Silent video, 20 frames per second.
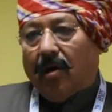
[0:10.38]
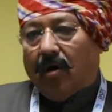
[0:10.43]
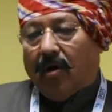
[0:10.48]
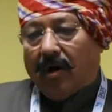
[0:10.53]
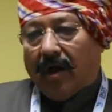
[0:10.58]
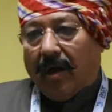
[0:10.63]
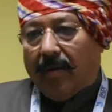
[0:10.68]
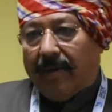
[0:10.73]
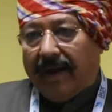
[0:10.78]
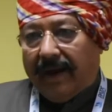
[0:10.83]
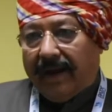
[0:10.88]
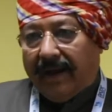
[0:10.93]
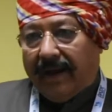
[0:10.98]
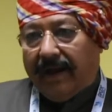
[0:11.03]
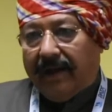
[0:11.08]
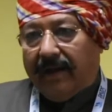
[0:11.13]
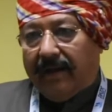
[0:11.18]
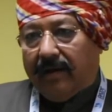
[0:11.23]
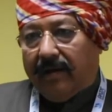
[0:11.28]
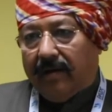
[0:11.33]
और
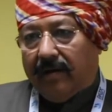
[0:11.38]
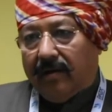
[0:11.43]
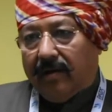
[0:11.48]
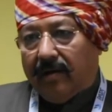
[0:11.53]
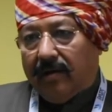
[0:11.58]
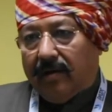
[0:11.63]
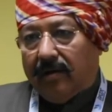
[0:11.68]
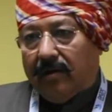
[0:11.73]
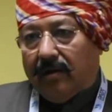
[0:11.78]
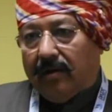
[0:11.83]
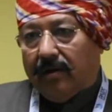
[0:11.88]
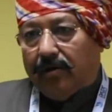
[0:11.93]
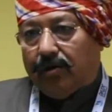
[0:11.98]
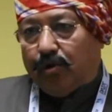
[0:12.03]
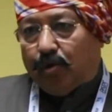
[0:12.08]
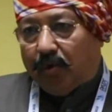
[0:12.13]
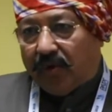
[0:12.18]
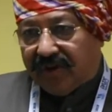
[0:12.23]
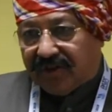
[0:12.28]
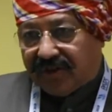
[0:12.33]
हमारे
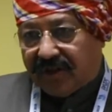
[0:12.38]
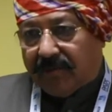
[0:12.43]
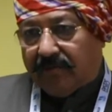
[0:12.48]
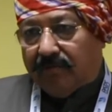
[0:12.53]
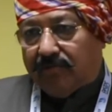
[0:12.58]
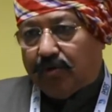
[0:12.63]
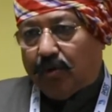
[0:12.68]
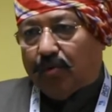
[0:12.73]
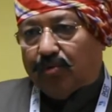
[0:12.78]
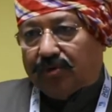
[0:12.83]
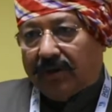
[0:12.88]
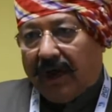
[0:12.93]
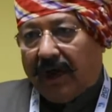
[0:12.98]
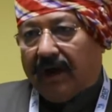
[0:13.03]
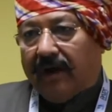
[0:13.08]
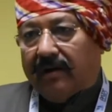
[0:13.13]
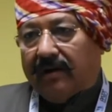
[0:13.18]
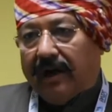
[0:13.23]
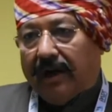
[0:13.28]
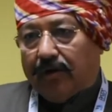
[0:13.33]
टूरिज़्म जो
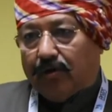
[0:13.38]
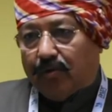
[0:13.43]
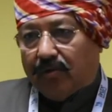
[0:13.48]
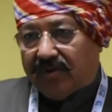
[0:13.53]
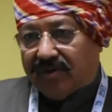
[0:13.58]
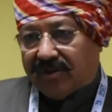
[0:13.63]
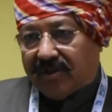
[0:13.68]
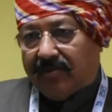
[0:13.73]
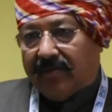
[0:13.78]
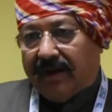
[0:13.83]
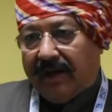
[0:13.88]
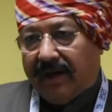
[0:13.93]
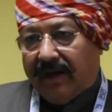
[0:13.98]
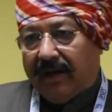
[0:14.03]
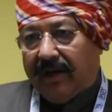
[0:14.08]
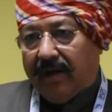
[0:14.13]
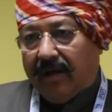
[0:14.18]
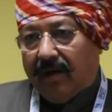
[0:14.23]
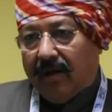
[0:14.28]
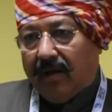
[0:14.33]
उत्तराखंड का टूरिज़्म है
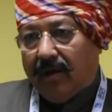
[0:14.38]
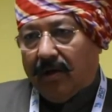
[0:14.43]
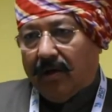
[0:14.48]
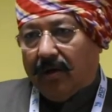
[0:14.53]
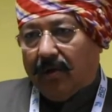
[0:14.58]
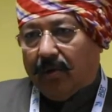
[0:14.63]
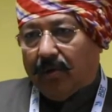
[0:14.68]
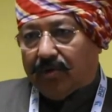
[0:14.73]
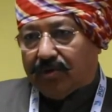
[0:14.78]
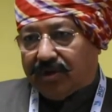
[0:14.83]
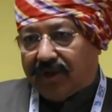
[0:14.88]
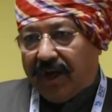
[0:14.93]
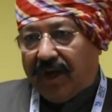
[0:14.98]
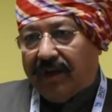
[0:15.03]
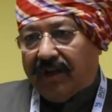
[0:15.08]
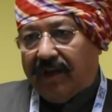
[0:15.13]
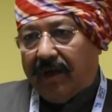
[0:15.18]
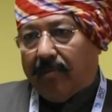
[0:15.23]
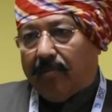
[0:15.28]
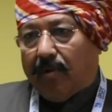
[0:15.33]
उसके
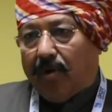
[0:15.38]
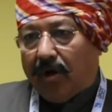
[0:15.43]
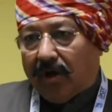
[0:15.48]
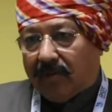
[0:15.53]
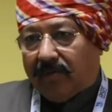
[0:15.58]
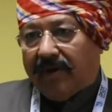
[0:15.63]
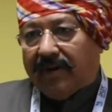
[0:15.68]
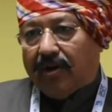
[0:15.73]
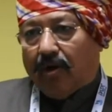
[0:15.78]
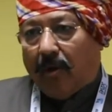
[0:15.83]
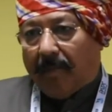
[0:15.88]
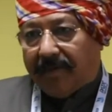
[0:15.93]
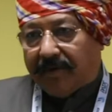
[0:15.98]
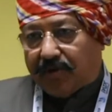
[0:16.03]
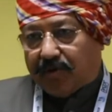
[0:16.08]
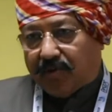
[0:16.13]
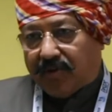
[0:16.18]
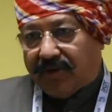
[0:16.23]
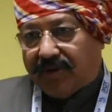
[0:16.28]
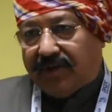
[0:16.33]
लिए बहुत बड़ी
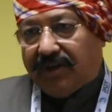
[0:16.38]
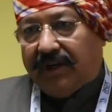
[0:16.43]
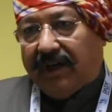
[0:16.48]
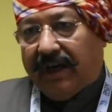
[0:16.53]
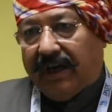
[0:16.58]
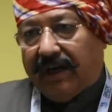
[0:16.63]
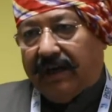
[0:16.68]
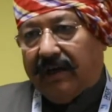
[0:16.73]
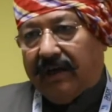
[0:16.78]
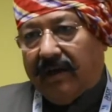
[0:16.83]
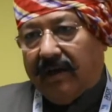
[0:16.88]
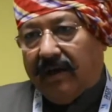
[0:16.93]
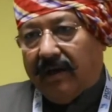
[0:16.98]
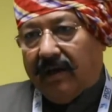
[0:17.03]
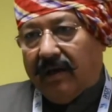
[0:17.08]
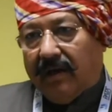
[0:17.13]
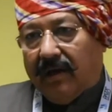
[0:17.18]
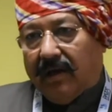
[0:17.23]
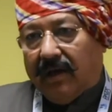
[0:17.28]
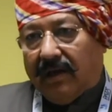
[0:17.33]
अपॉर्चुनिटी है
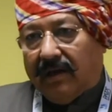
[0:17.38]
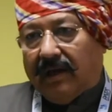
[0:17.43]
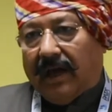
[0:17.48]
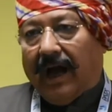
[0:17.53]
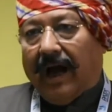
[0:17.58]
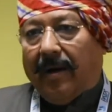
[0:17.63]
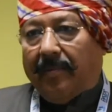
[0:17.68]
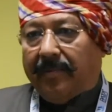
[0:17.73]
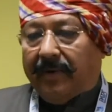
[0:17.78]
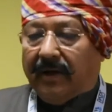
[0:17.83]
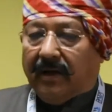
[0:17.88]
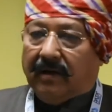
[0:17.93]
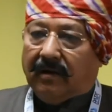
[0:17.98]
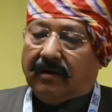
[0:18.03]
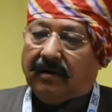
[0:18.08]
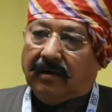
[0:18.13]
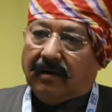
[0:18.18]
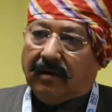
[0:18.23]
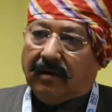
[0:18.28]
यहाँ पर